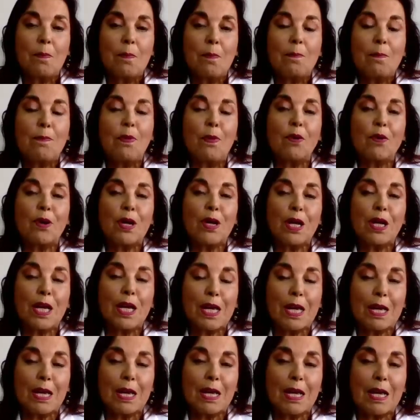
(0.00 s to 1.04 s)

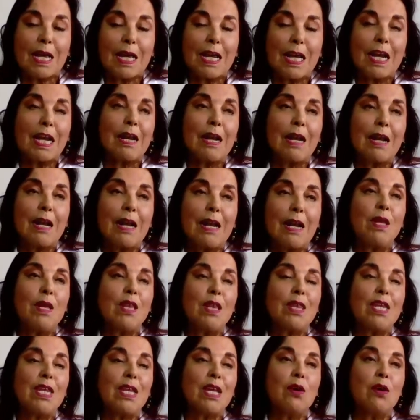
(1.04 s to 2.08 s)
Porque
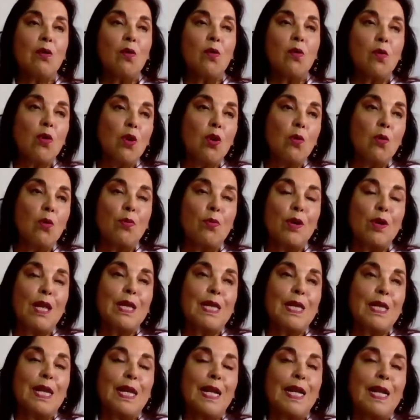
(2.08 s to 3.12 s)
generalmente uno puede
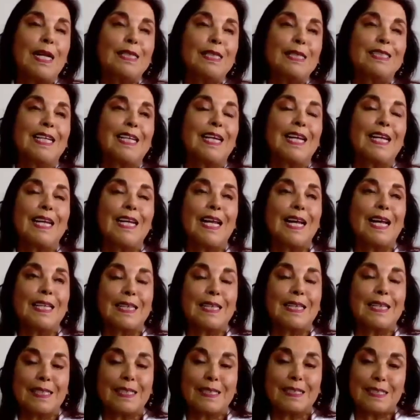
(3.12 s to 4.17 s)
tener hasta en la
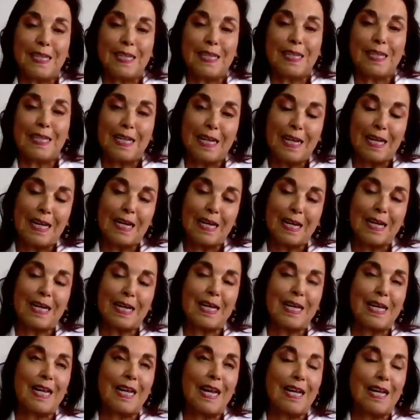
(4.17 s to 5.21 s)
tercera
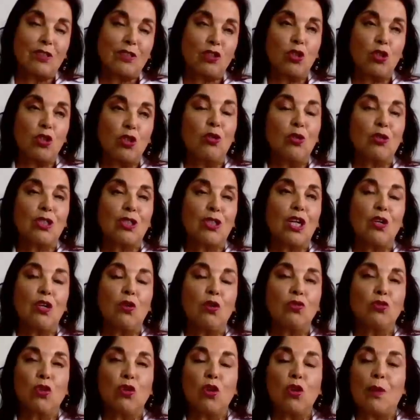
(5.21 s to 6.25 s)
generación, o sea, no
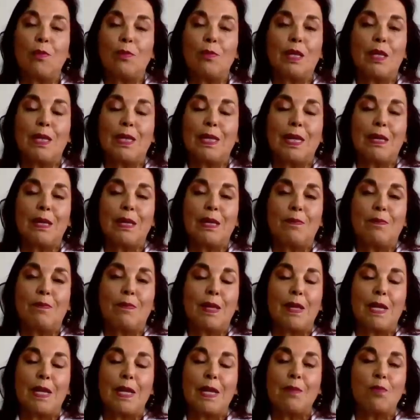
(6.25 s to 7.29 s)
solamente
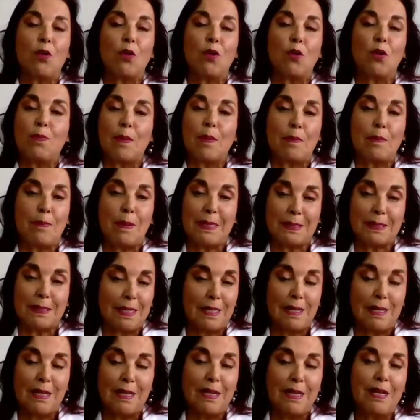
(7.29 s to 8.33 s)
viene por los papás,
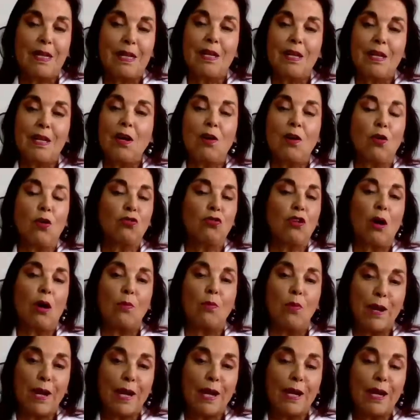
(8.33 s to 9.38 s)
¿ah? los
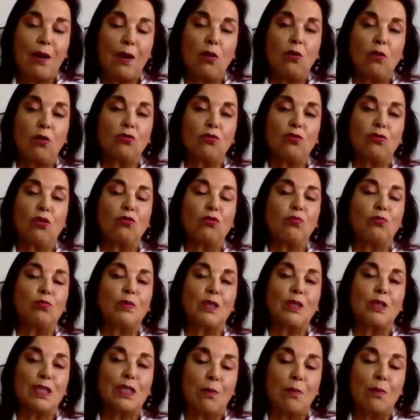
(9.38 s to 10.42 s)
abuelos, los
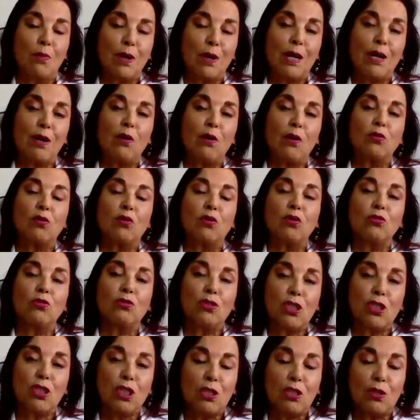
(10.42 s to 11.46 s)
bisabuelos,
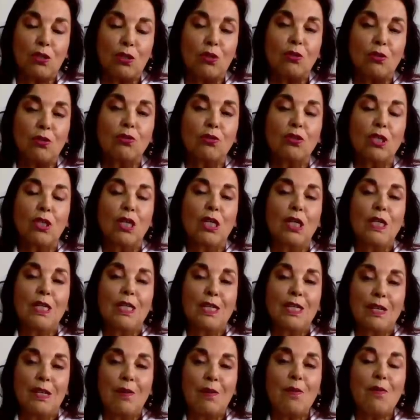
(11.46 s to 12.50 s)
los tíos,
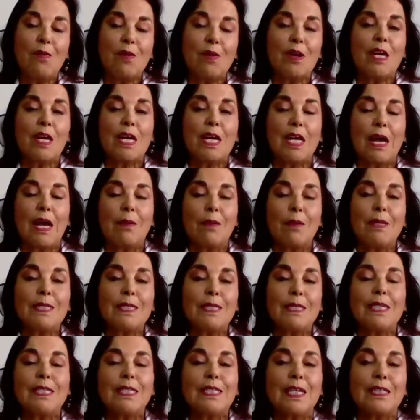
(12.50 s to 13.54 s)
¿no? Que a
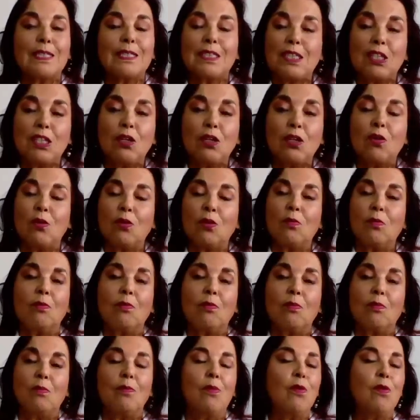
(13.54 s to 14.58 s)
veces han sido
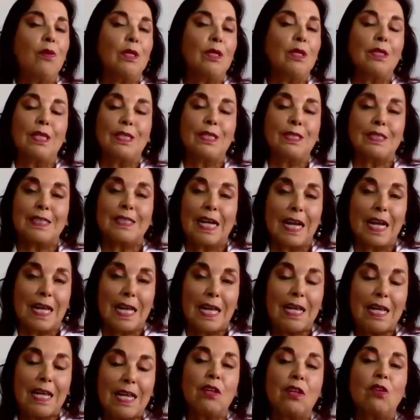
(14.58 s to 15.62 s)
muy
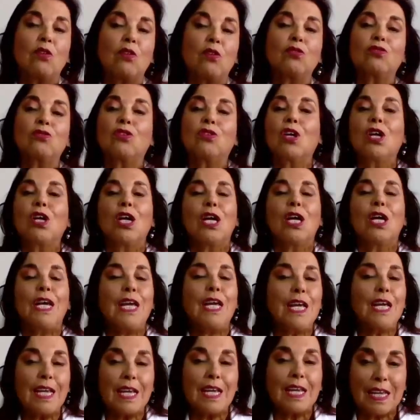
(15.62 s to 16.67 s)
distraídos,
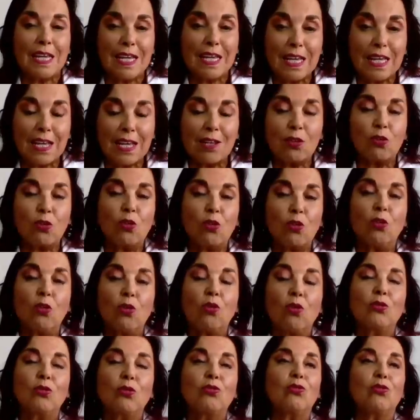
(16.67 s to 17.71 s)

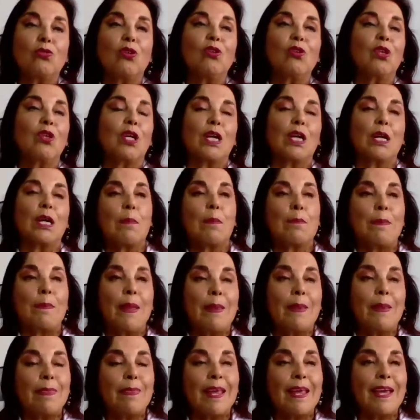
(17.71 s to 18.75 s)
inquietos o de
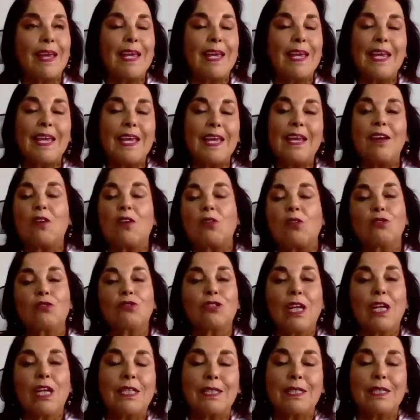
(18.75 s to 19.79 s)
repente
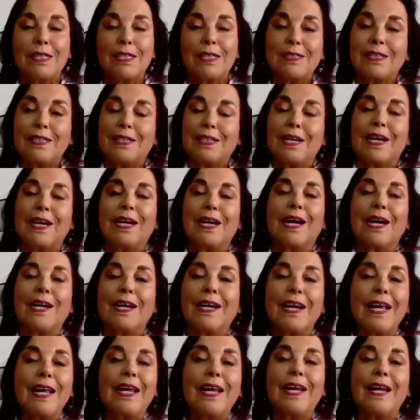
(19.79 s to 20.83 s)
inconstantes en la
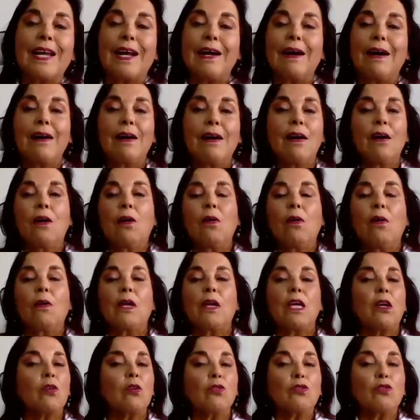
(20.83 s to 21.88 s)
carrera o
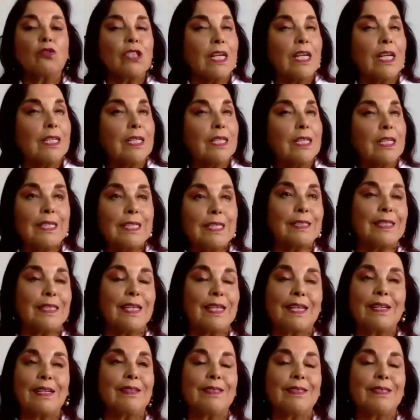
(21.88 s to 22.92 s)
inconstantes
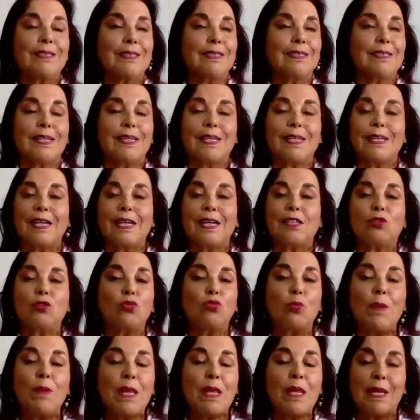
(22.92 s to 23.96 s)
en, este, en su
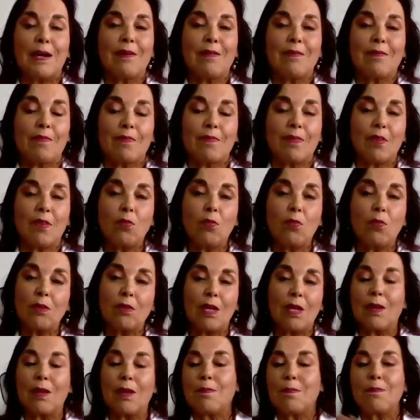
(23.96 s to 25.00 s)
vida,
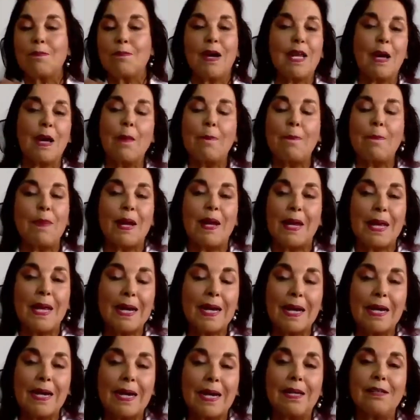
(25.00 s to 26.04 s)
tienen varias
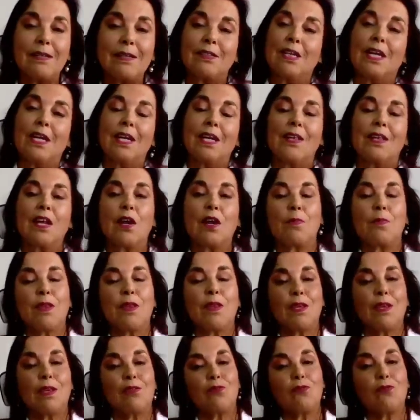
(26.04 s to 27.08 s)
parejas, de
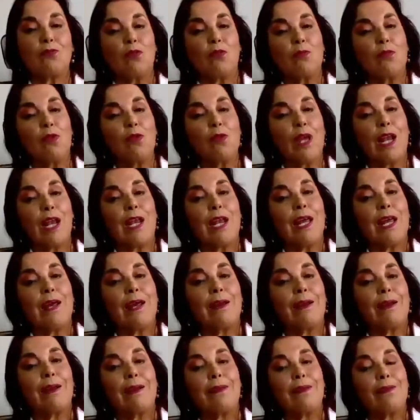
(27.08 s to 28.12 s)
repente son muy
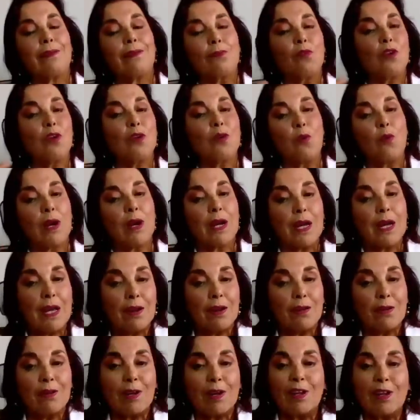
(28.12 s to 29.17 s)
alegres, muy
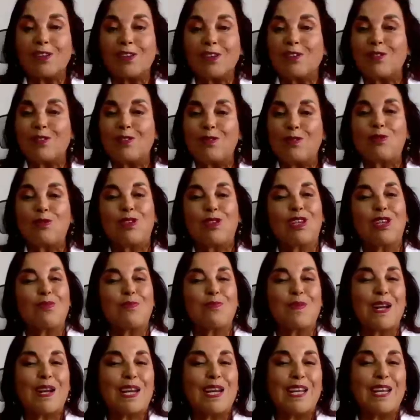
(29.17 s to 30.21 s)
juergueros, les gusta
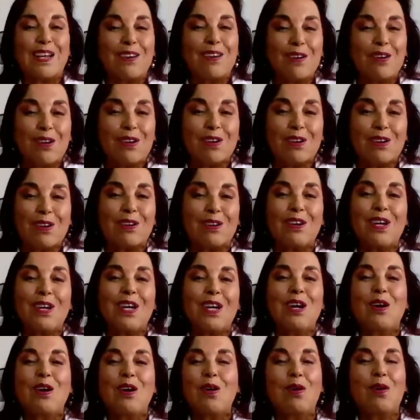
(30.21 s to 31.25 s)
tomar licor
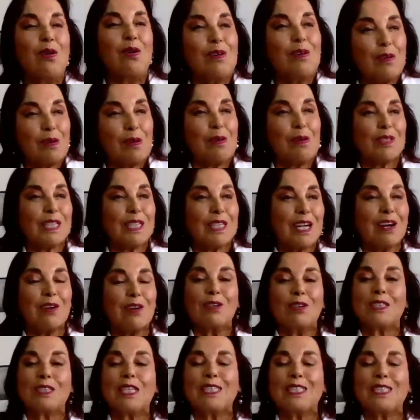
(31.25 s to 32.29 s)
o otras
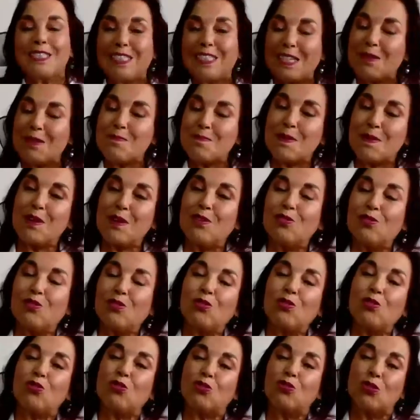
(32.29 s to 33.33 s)
cosas, y siempre
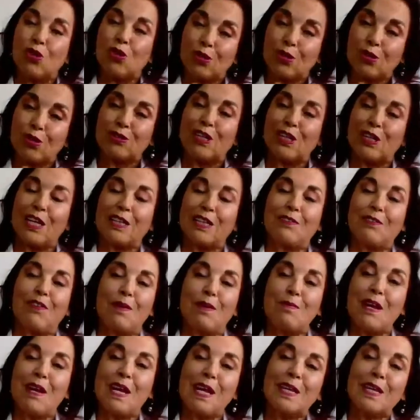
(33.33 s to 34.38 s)
nosotros todos en la
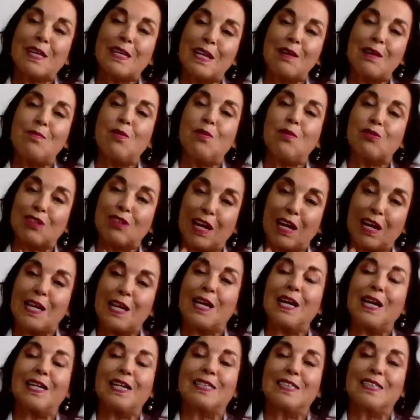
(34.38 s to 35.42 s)
familia tenemos a
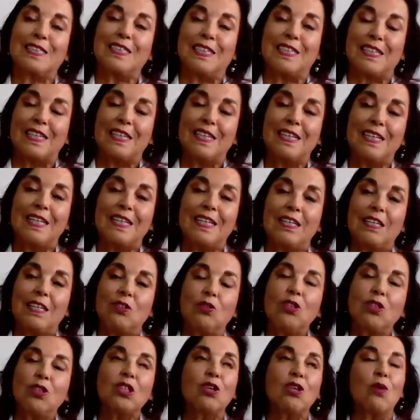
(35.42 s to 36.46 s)
alguien así.
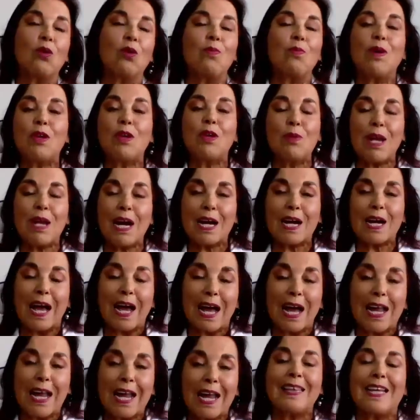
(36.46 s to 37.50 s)
Entonces, como hay una
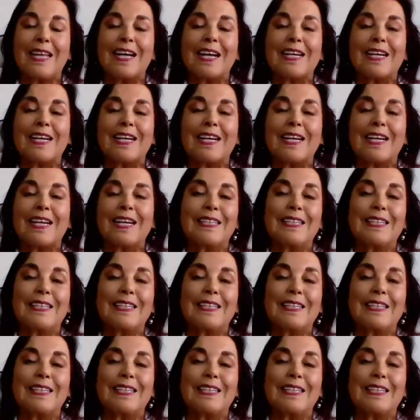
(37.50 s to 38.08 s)
alta